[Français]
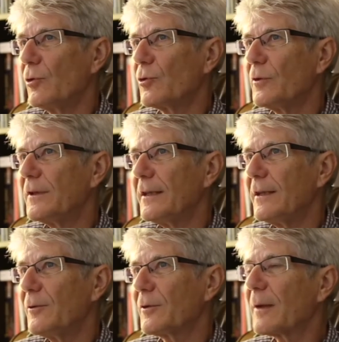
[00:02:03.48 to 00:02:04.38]

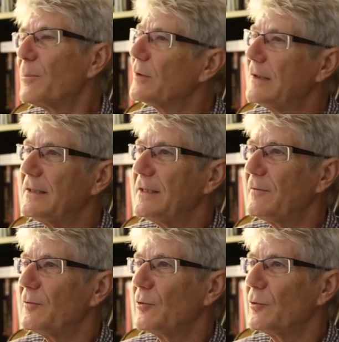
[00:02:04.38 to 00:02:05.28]
côté très positif
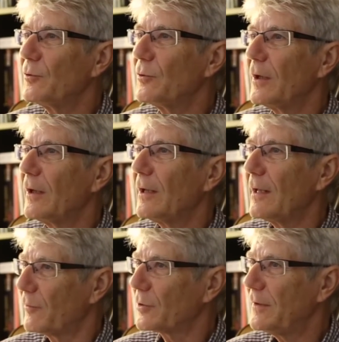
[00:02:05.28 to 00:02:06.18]
de la
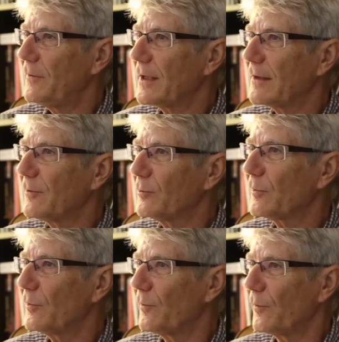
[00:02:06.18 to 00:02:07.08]
fortification,
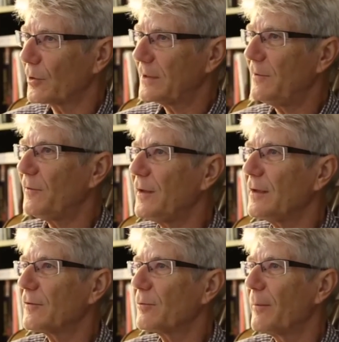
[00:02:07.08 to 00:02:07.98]
se fortifier
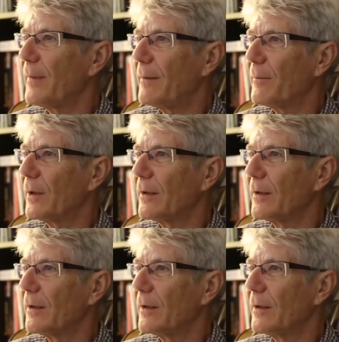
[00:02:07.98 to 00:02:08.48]
soi-même